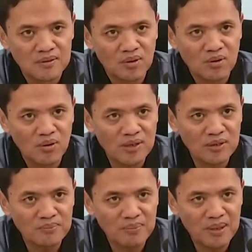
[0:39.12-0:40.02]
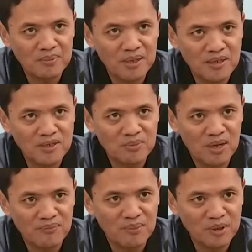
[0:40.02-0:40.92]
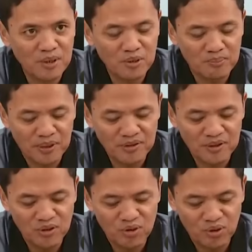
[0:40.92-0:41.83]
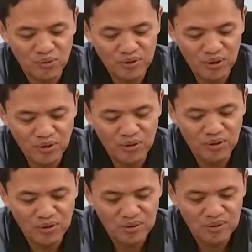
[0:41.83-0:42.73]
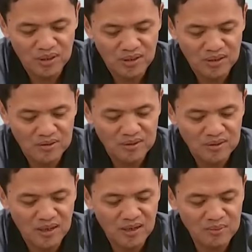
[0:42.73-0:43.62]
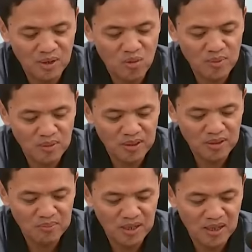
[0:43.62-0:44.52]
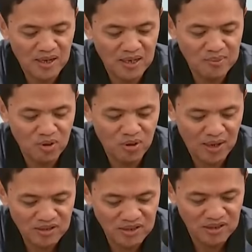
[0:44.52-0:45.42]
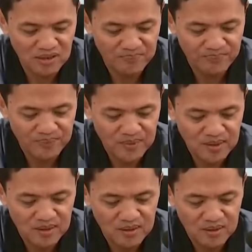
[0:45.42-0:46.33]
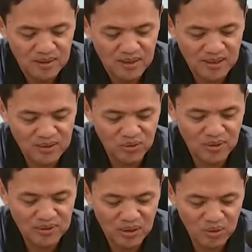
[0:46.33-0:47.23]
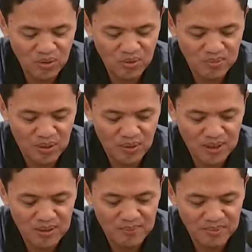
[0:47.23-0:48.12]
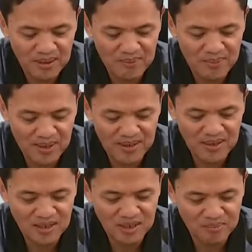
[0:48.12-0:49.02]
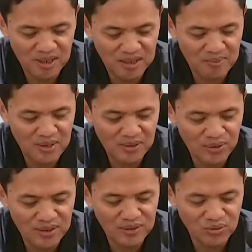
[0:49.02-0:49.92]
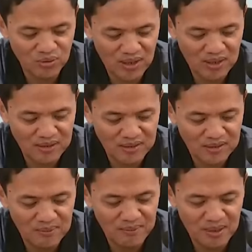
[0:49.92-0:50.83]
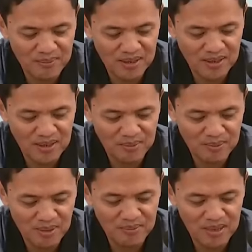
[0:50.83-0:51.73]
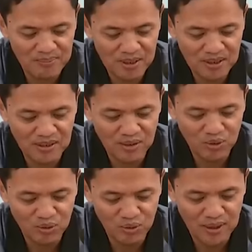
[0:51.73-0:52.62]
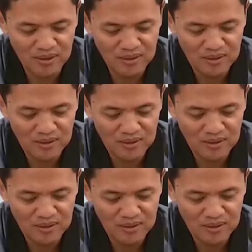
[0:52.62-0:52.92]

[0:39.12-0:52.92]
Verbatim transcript: tokoh yang paling banyak disebut dalam film itu Presiden Joko Widodo ya sangat berkomitmen menegakkan demokrasi. Rakyat juga tahu bahwa pihak mana yang sebenarnya melakukan kecurangan dan pihak mana yang memang mendapatkan keuntungan